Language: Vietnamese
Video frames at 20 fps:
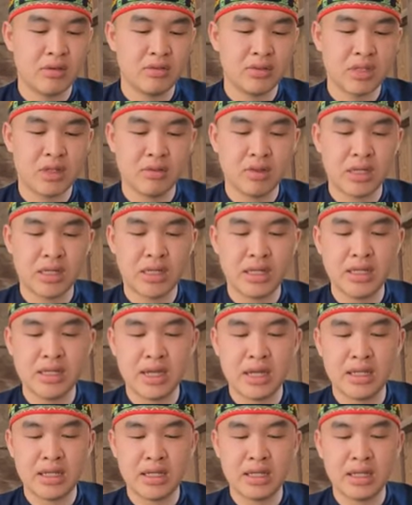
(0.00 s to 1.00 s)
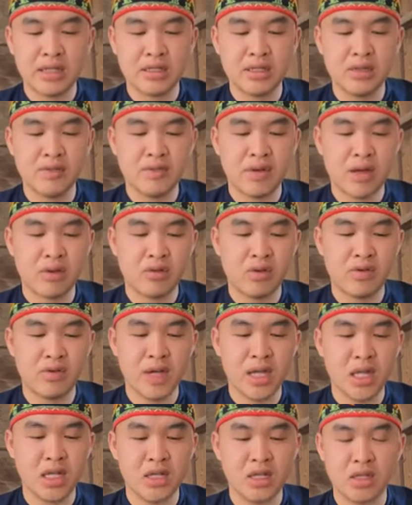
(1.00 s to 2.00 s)
leo xong là cái nhà này ngày trước vào có
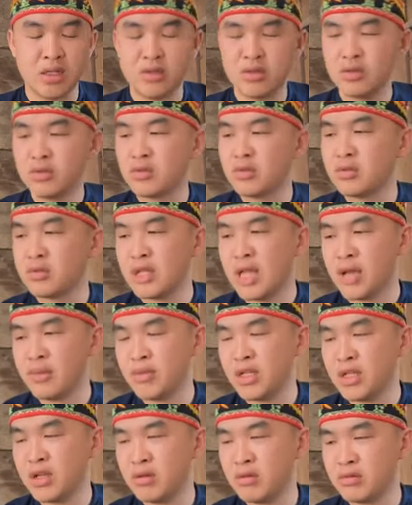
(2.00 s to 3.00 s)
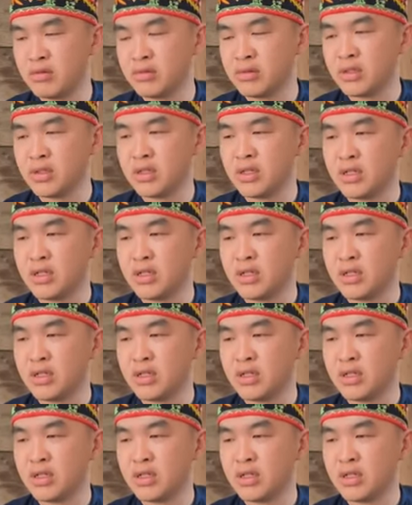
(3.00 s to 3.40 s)
phải là ở cái chỗ thôn 8 này đâu